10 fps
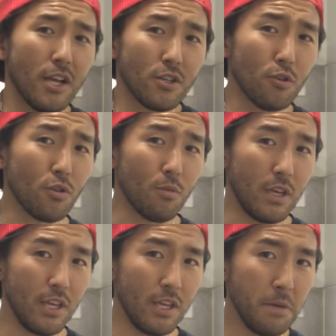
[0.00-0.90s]
ちょっと
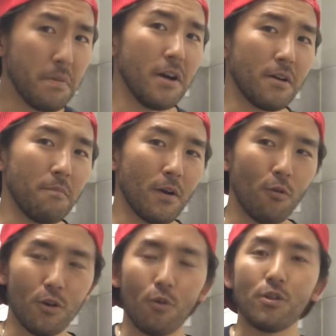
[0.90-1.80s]
今、まあ、
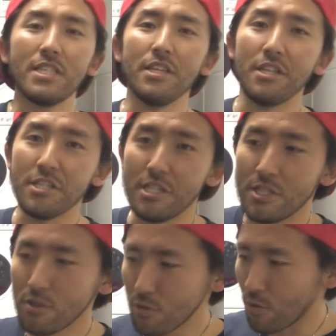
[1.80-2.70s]
こういうご時世だし、
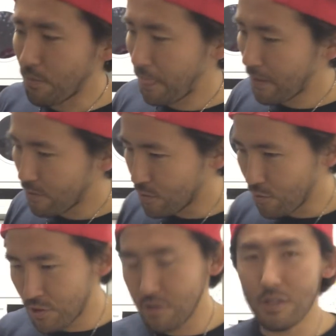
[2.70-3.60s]
ちょっと
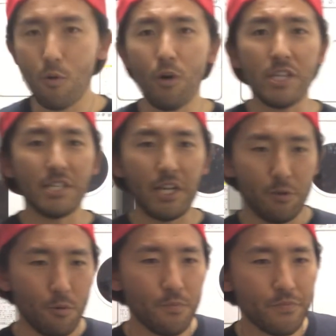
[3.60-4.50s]
落ち着いた方がいいんじゃない
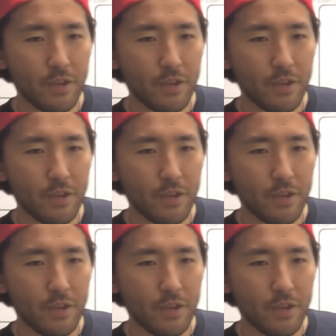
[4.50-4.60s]
と。